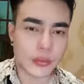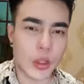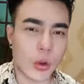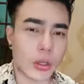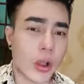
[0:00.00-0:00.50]

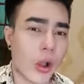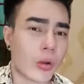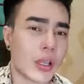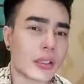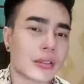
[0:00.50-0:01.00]
Ôi, ngọt
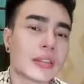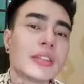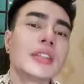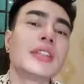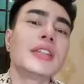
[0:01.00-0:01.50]
quá
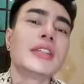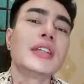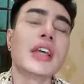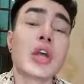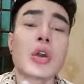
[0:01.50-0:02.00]

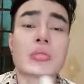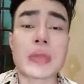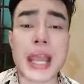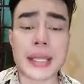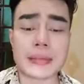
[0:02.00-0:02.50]
quá
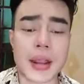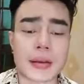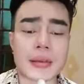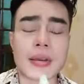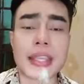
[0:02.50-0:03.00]
đây trời
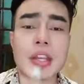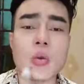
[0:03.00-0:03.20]
đất coi chai nước